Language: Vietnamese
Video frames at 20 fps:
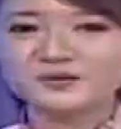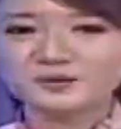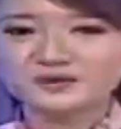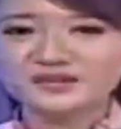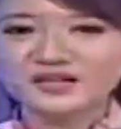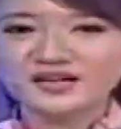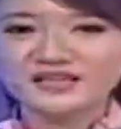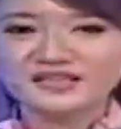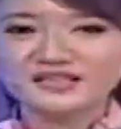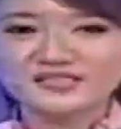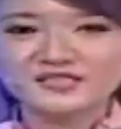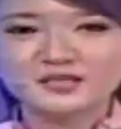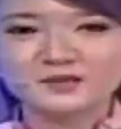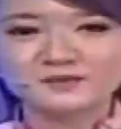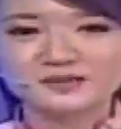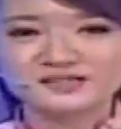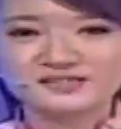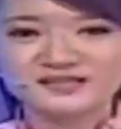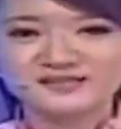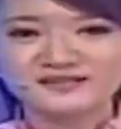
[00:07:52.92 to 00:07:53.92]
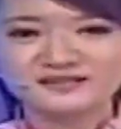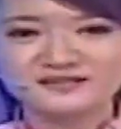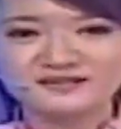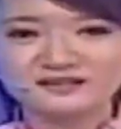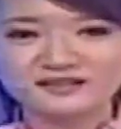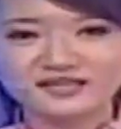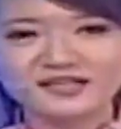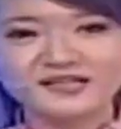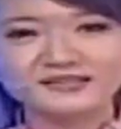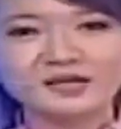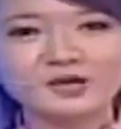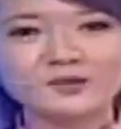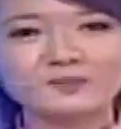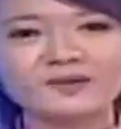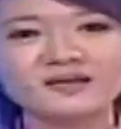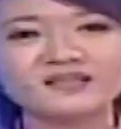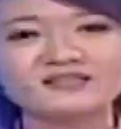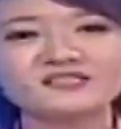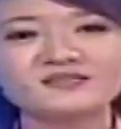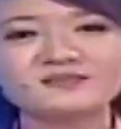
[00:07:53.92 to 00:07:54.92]
định của thầy thì trong thời gian tới ngành đào tạo
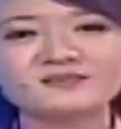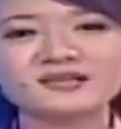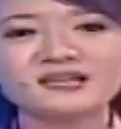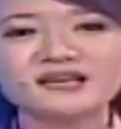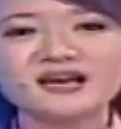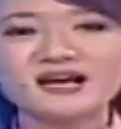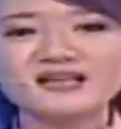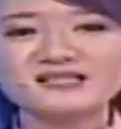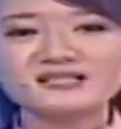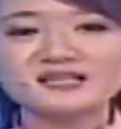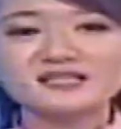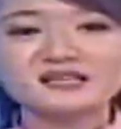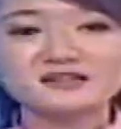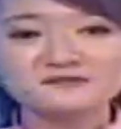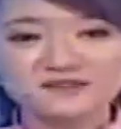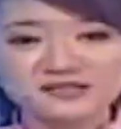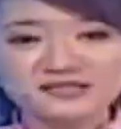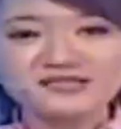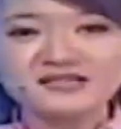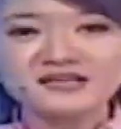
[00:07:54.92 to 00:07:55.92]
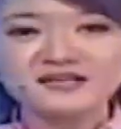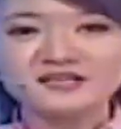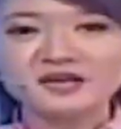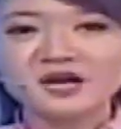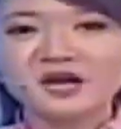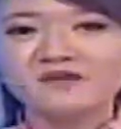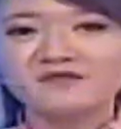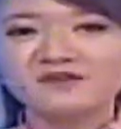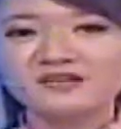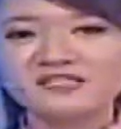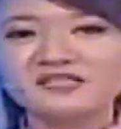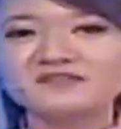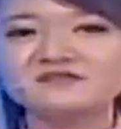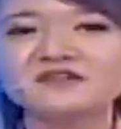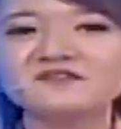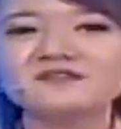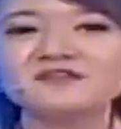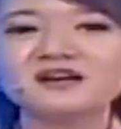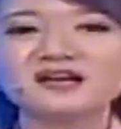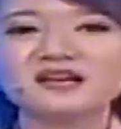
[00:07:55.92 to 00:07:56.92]
Multimedia sẽ rất phát triển, và chính
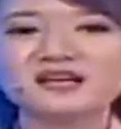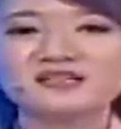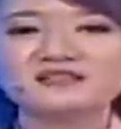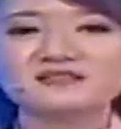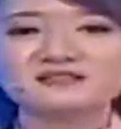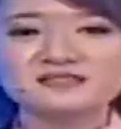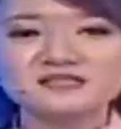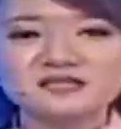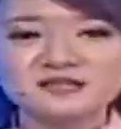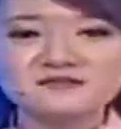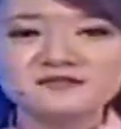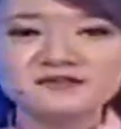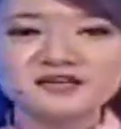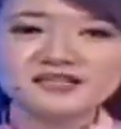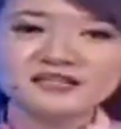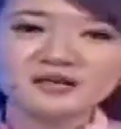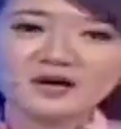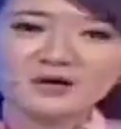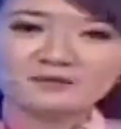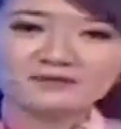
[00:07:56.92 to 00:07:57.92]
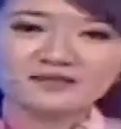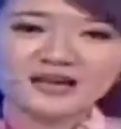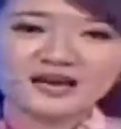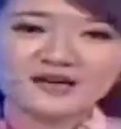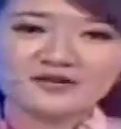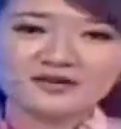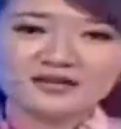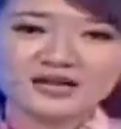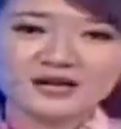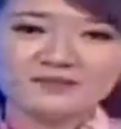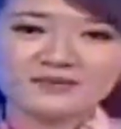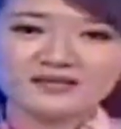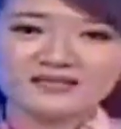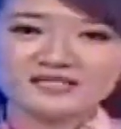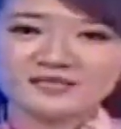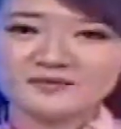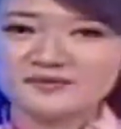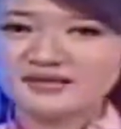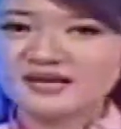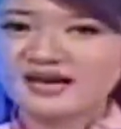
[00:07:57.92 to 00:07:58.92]
vì vậy là những sinh viên theo học tại Arena
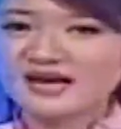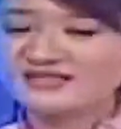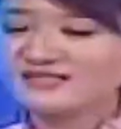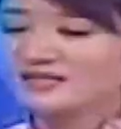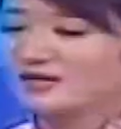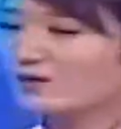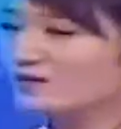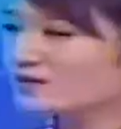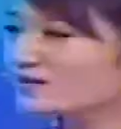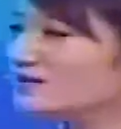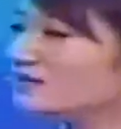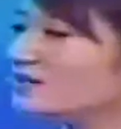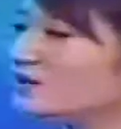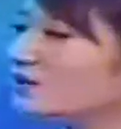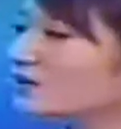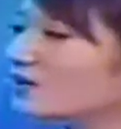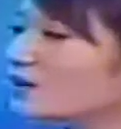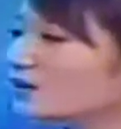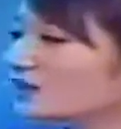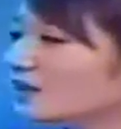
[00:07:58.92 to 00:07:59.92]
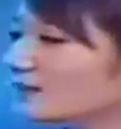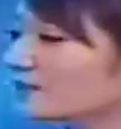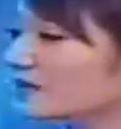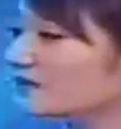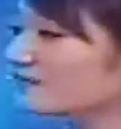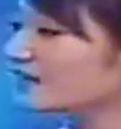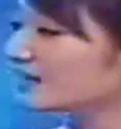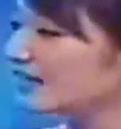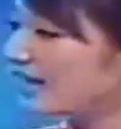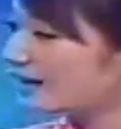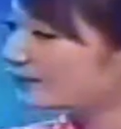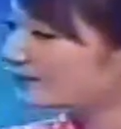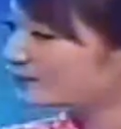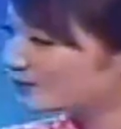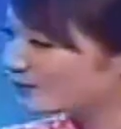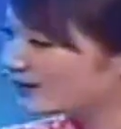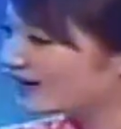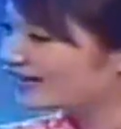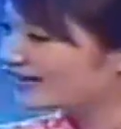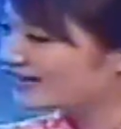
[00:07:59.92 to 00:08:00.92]
Multimedia sẽ có rất nhiều cơ hội tìm kiếm việc làm,
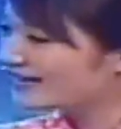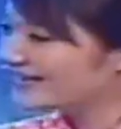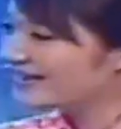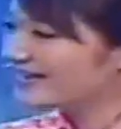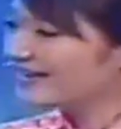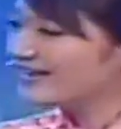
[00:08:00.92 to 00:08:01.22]
đúng không ạ?